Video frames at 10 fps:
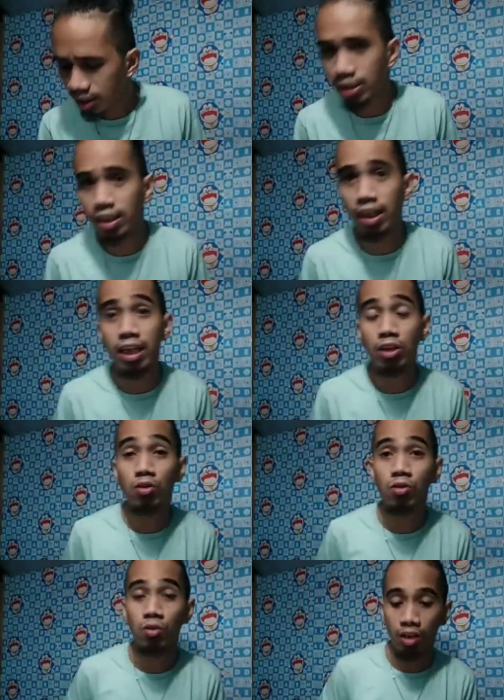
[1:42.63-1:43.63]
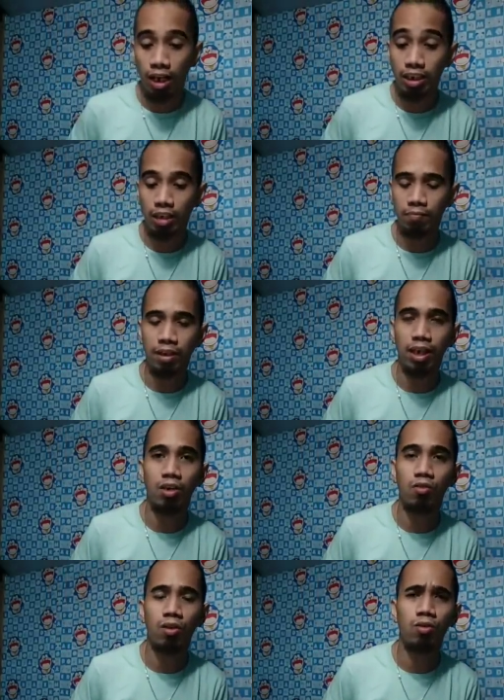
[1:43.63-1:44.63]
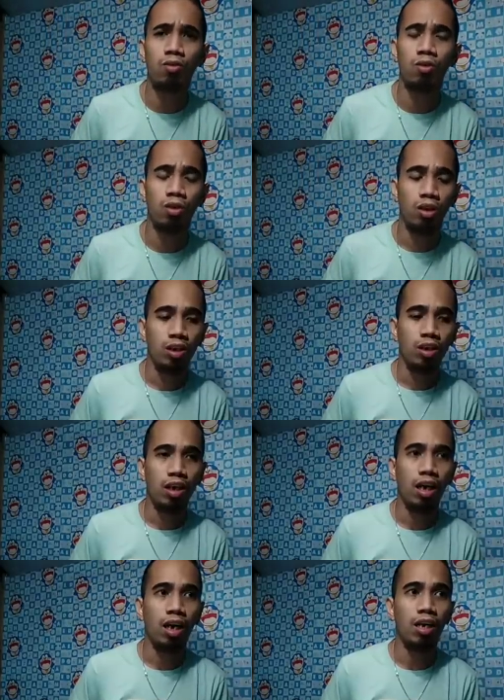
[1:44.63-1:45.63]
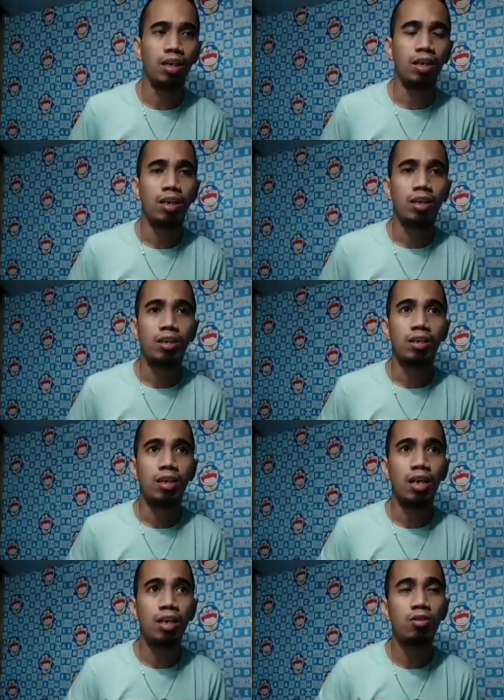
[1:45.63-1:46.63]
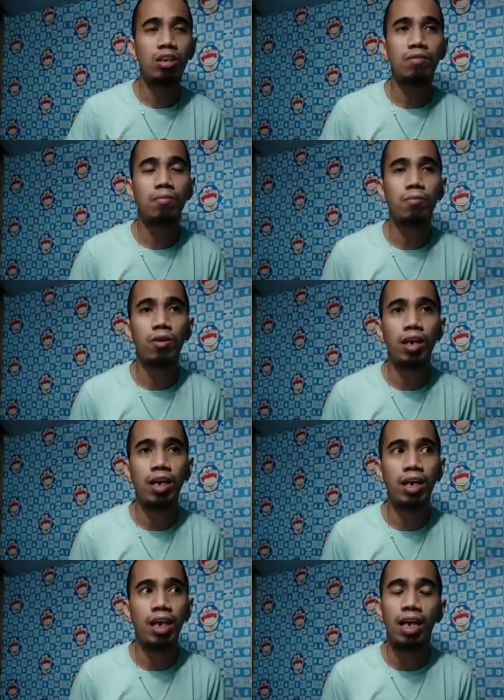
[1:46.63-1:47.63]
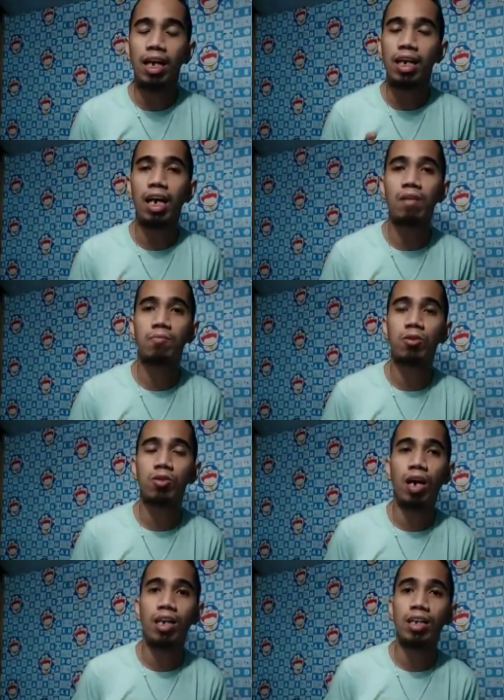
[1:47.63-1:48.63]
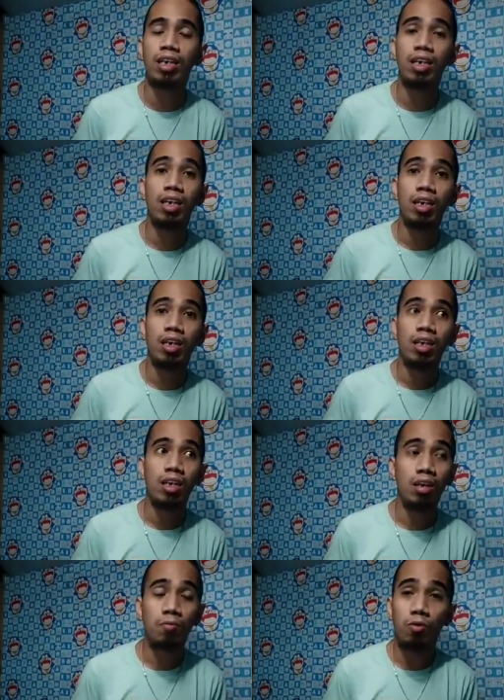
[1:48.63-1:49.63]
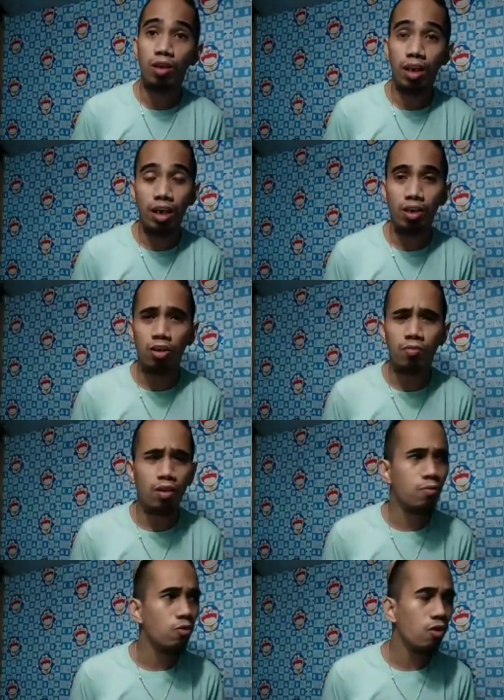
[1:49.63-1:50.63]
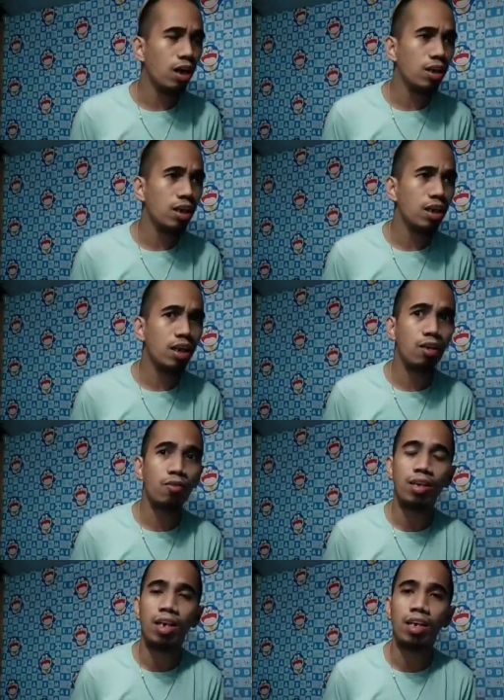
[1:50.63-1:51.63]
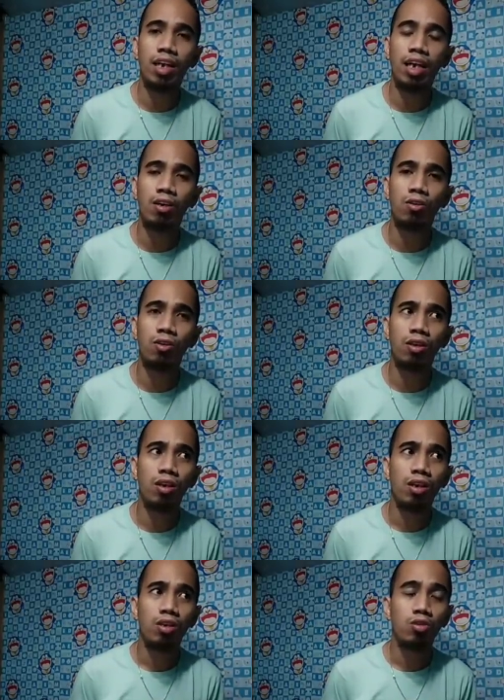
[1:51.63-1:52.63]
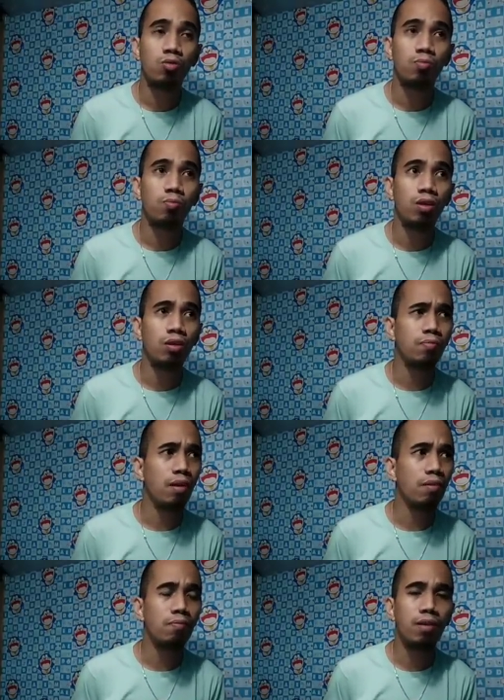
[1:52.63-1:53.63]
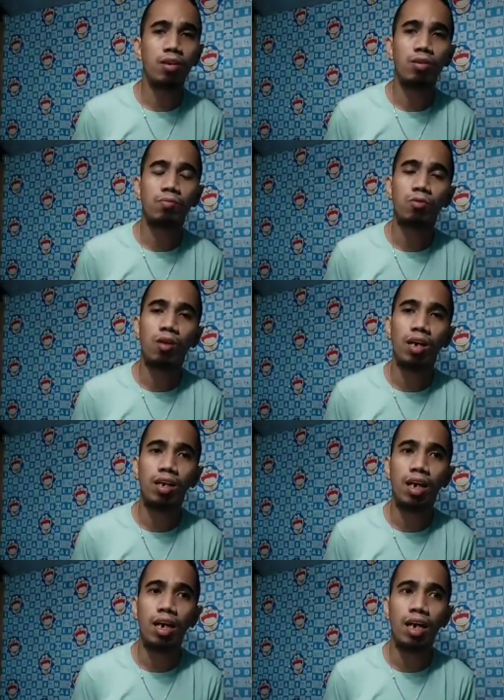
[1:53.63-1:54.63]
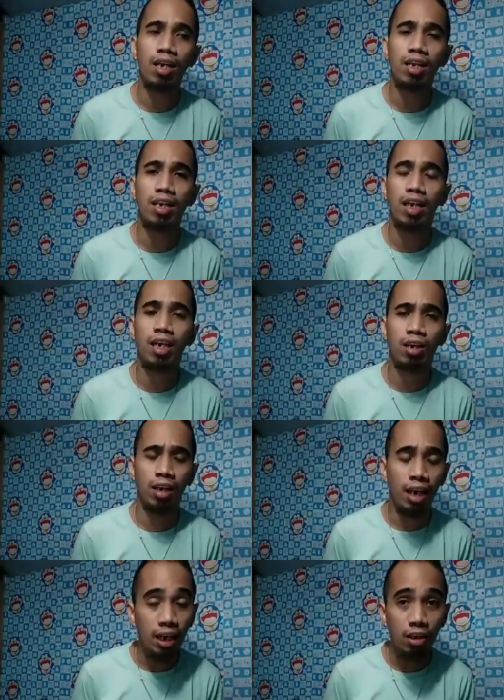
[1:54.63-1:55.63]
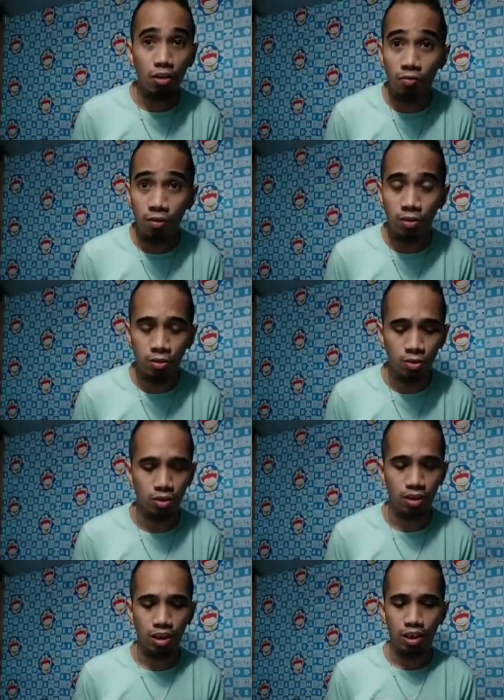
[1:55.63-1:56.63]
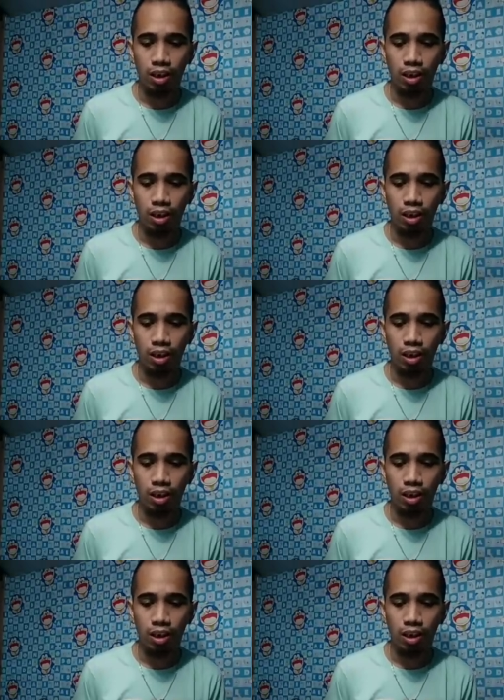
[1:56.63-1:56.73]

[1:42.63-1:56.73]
strito o lineup na nakuha ko. At sa linggo naman po eh lalargahan po yung ating triple carry over po ata na winner take all. 2.5 million po ata ang ating carry over dun.